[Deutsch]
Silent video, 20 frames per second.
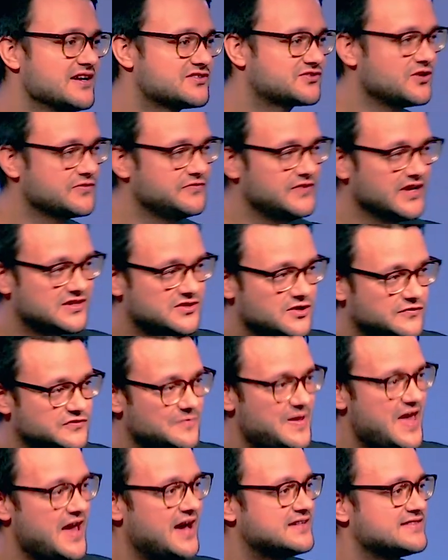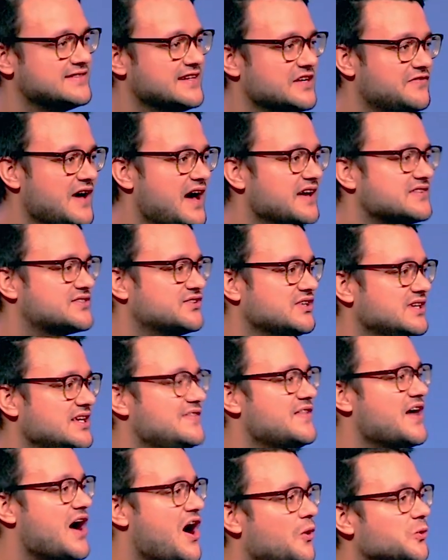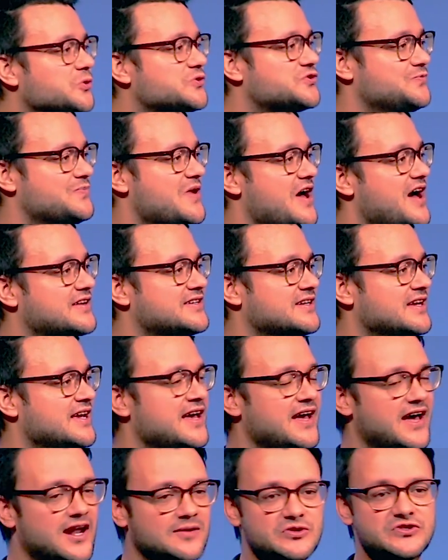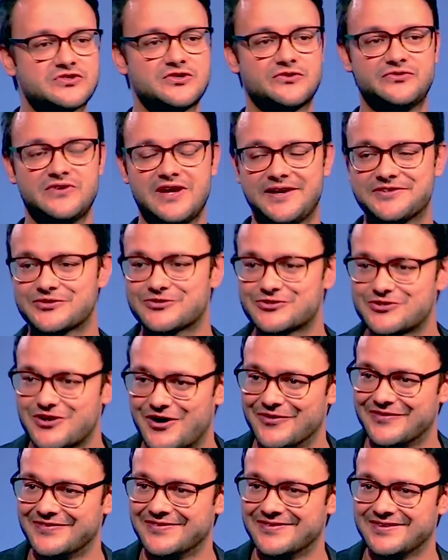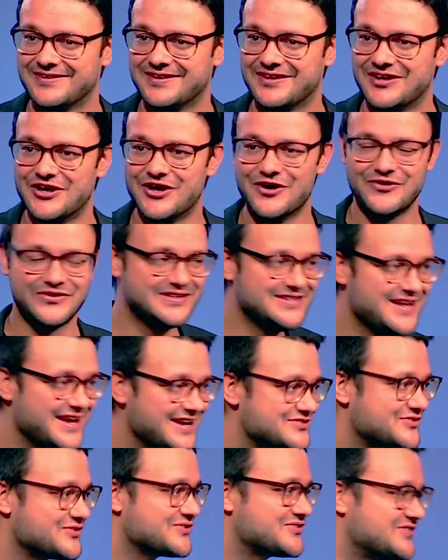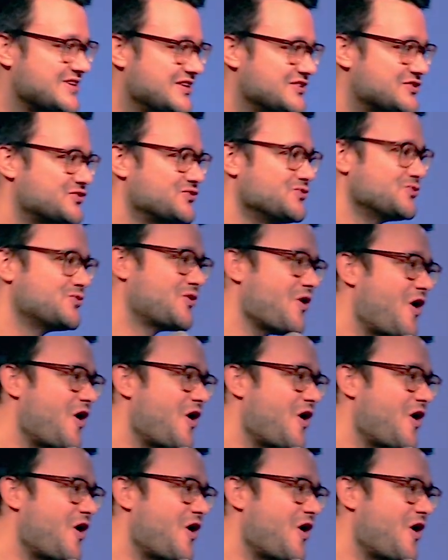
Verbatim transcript: was Gott wirklich auf dem Herzen hat, was ihn ausmacht, dann musst du auf Jesus schauen. Und in Jesus siehst du